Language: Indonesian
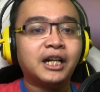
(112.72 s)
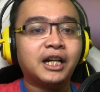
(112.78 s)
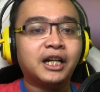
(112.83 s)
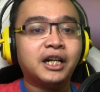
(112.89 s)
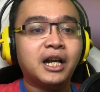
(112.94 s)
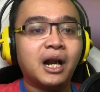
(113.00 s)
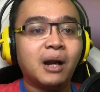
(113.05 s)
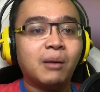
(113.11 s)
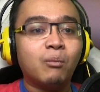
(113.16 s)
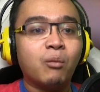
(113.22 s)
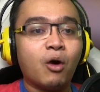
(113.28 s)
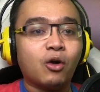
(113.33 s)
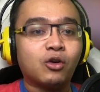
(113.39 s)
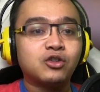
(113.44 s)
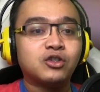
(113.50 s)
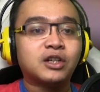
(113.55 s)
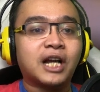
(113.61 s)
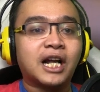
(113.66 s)
ada di dalam
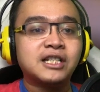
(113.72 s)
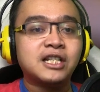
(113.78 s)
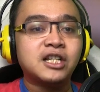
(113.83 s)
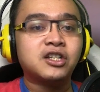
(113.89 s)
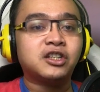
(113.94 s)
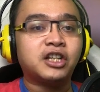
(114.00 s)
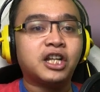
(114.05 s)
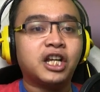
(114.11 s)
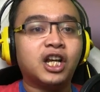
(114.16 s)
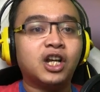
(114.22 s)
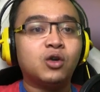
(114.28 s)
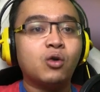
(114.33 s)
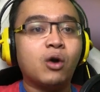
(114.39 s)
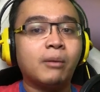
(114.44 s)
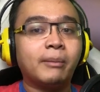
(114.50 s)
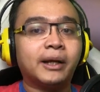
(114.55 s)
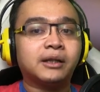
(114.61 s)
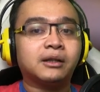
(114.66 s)
box kaca setinggi
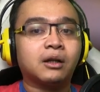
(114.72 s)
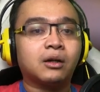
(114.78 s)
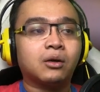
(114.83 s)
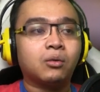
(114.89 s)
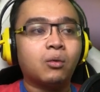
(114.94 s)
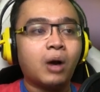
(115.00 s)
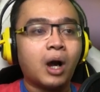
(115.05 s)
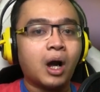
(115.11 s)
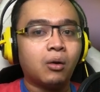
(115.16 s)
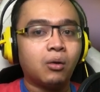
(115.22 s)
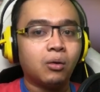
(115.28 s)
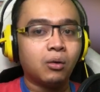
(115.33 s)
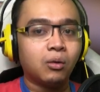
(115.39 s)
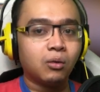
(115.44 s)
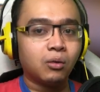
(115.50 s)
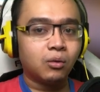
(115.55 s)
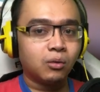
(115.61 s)
2 meter. Wow.